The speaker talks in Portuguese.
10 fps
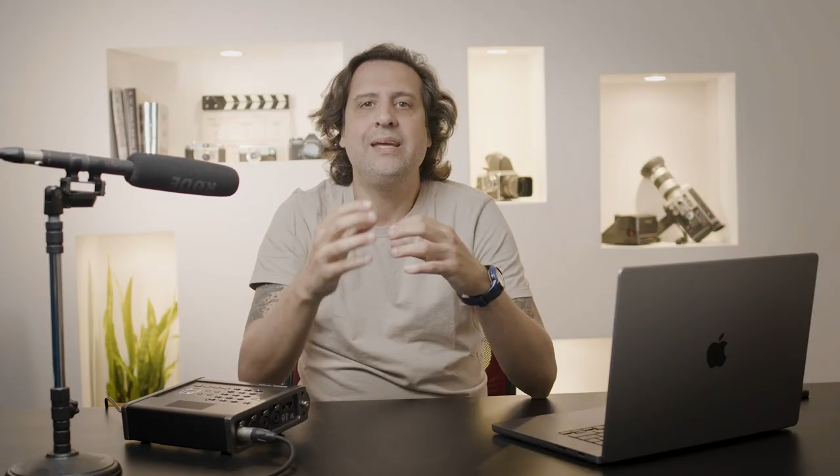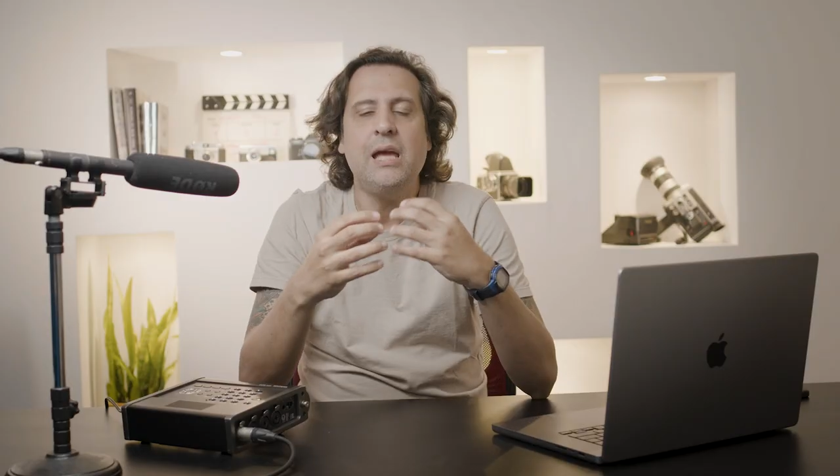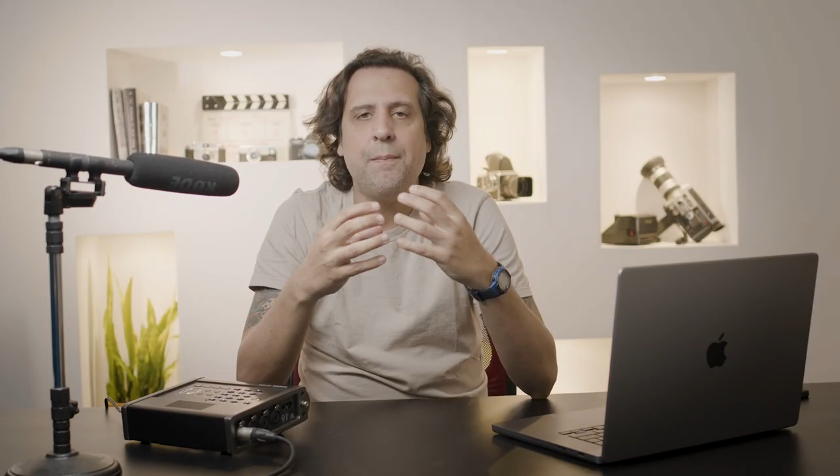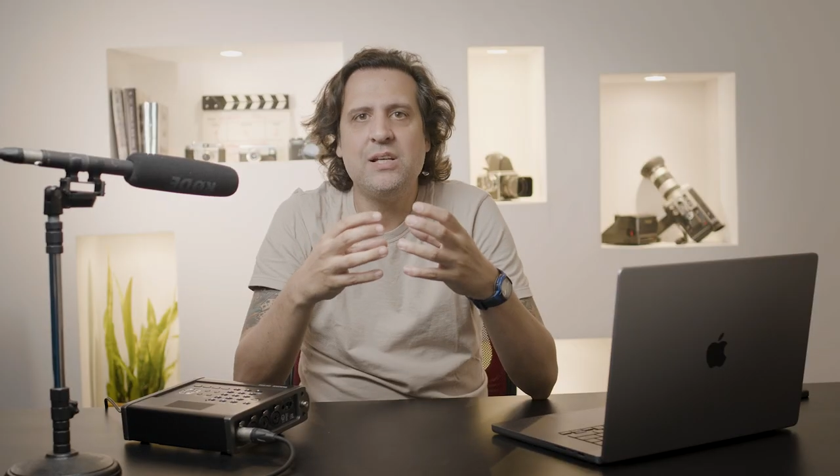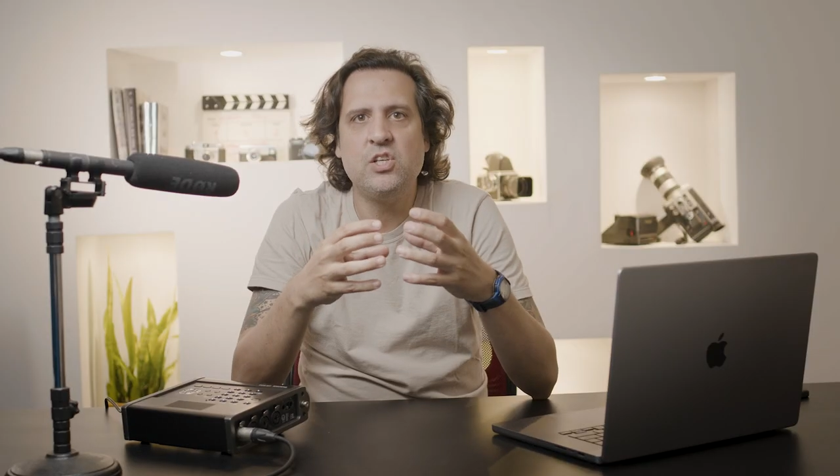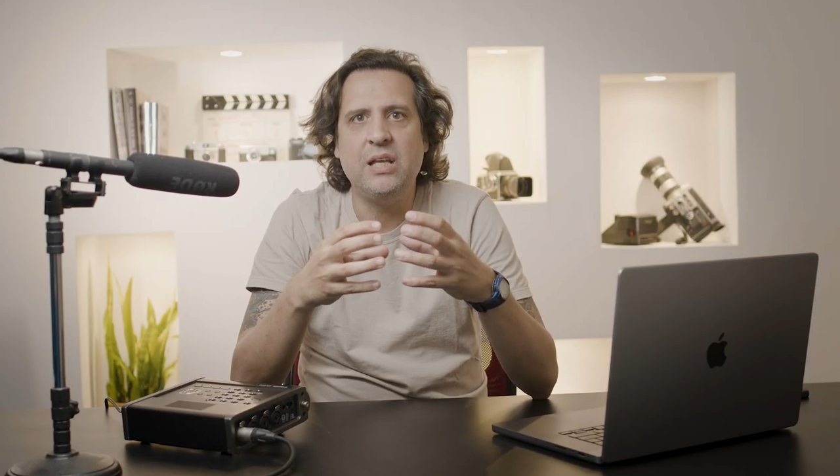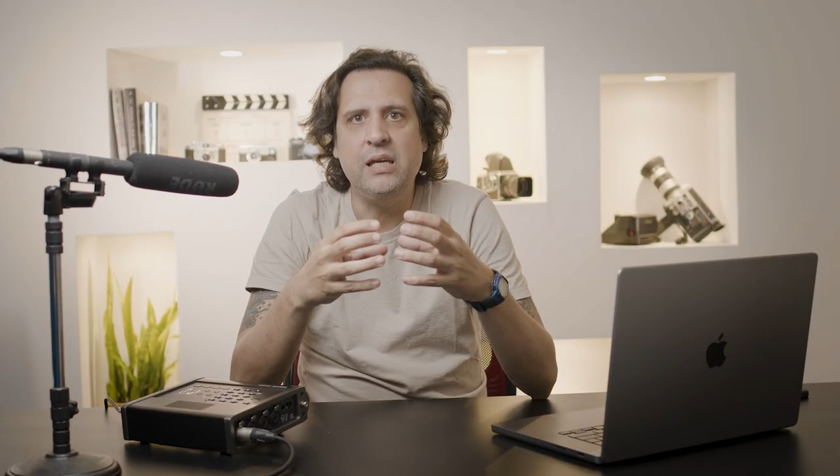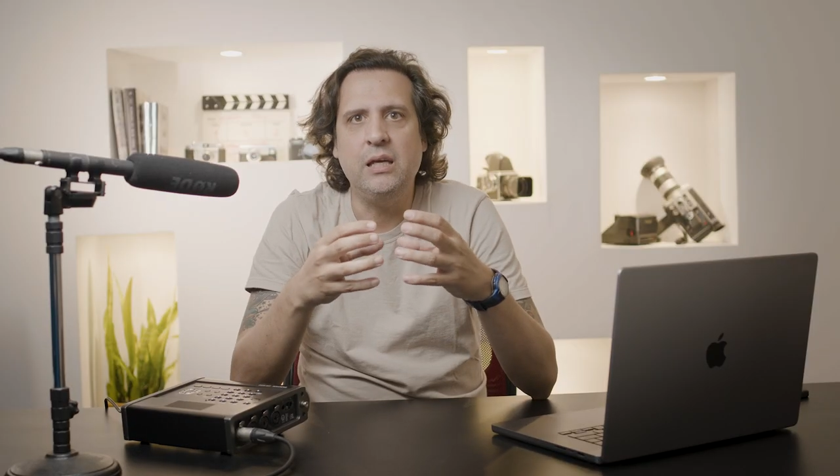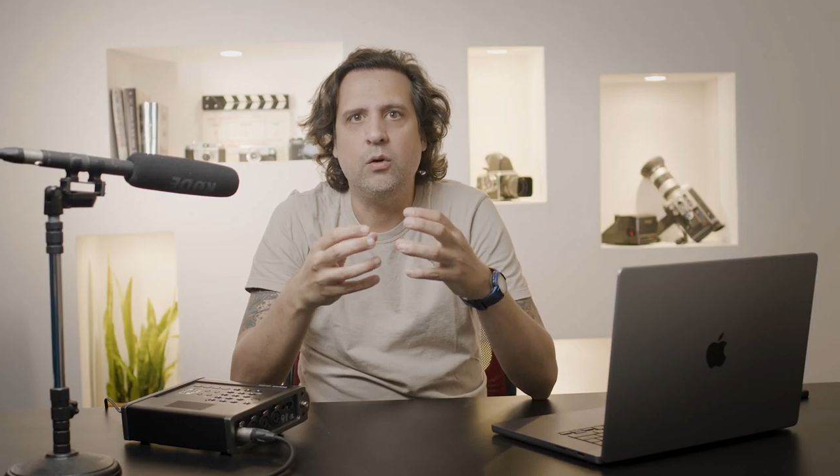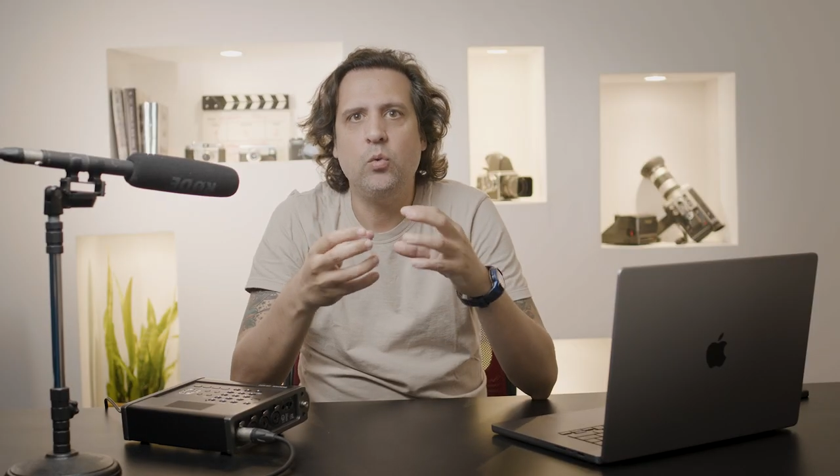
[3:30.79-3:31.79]
E aí, a partir
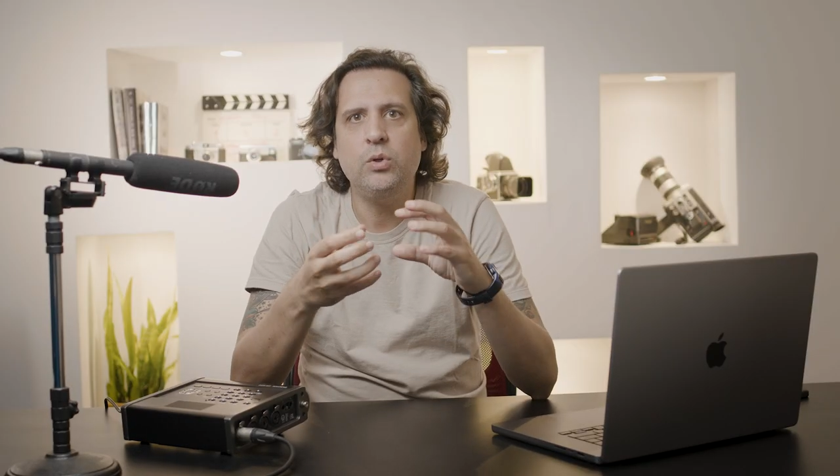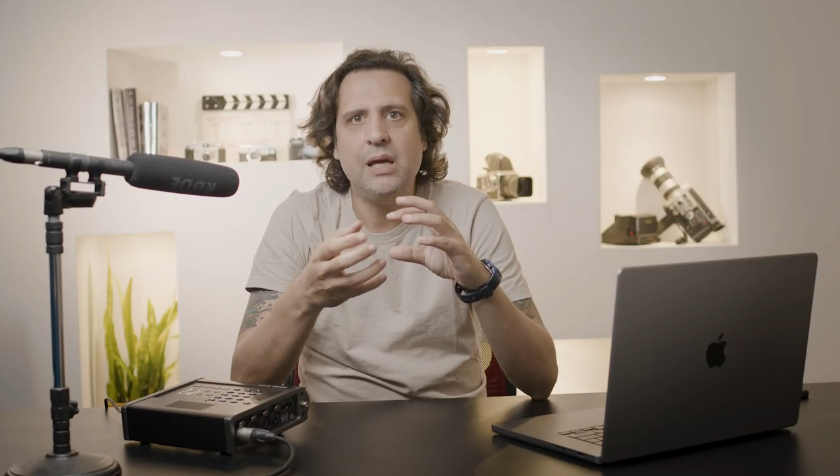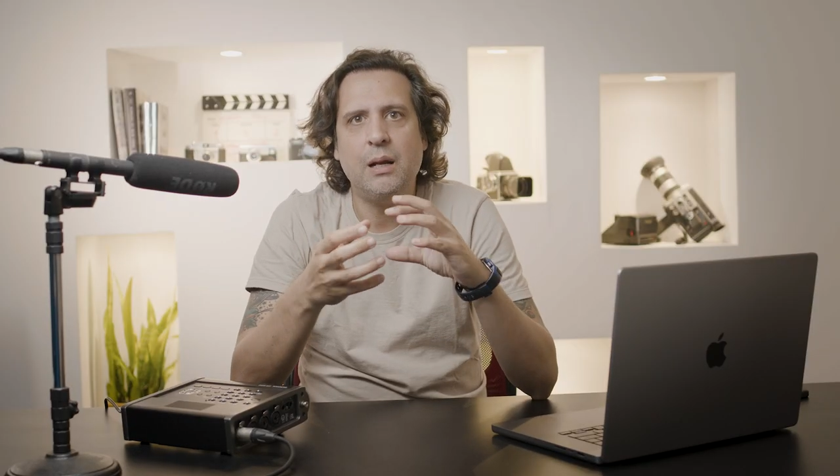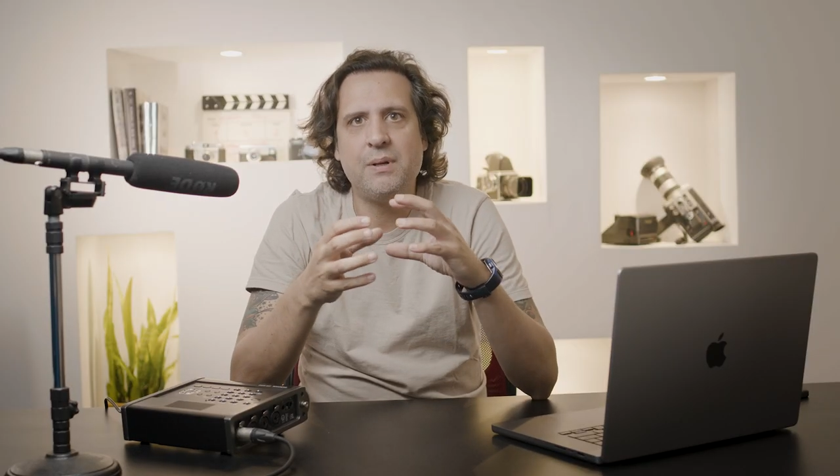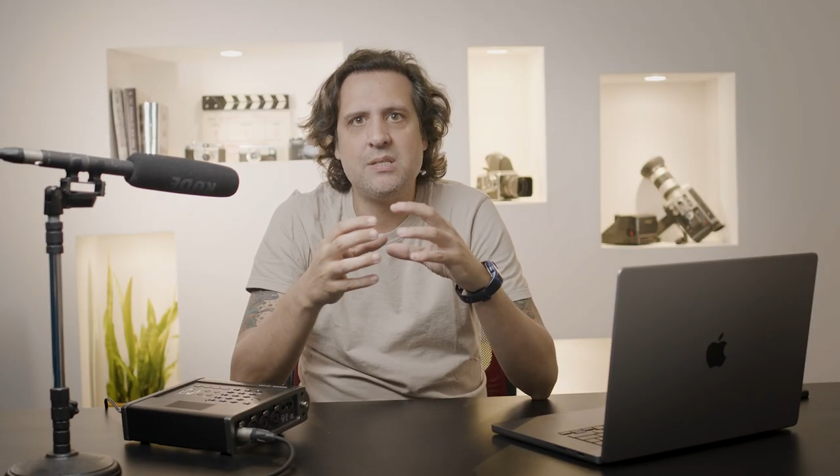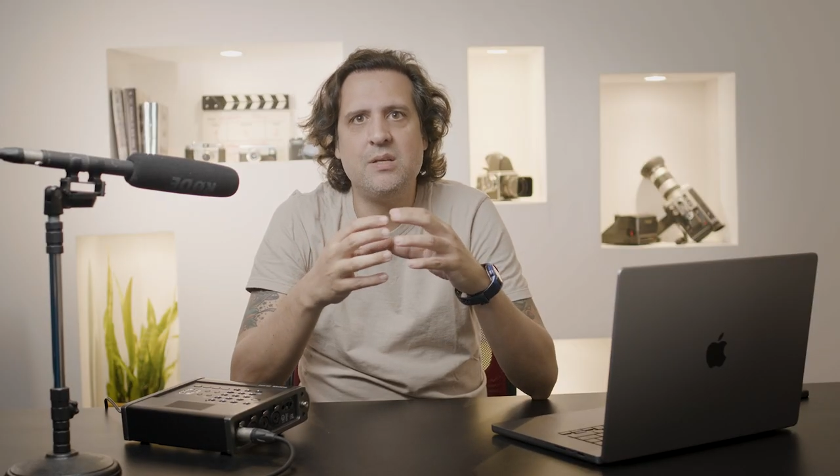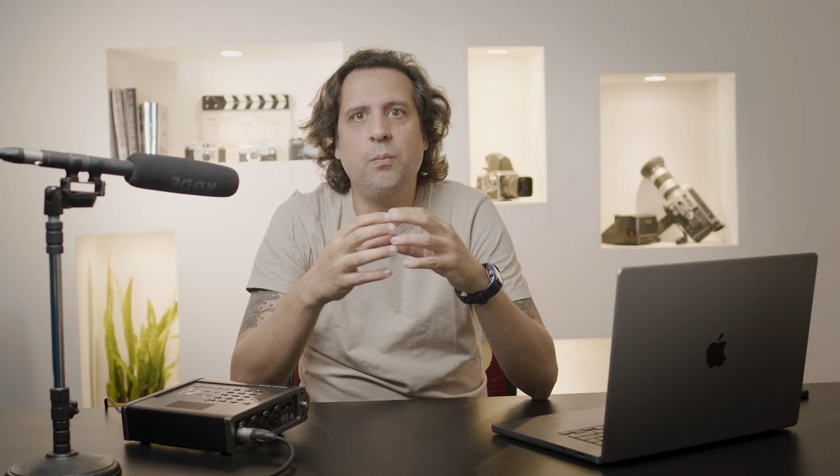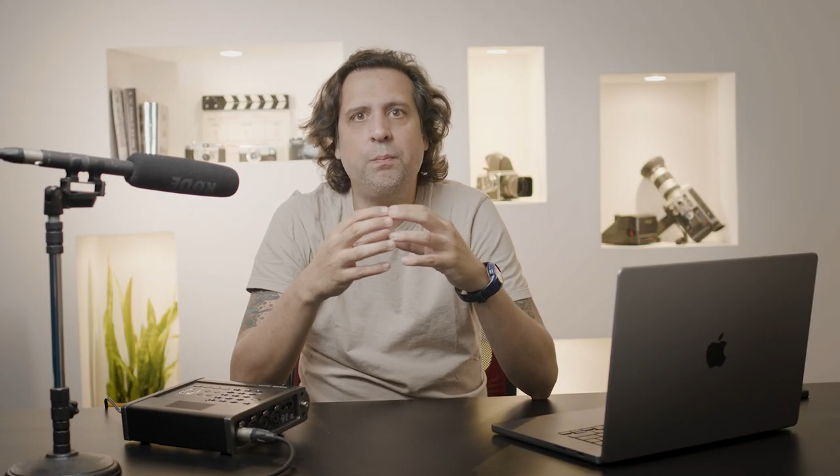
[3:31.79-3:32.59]
daí, o que era para ser um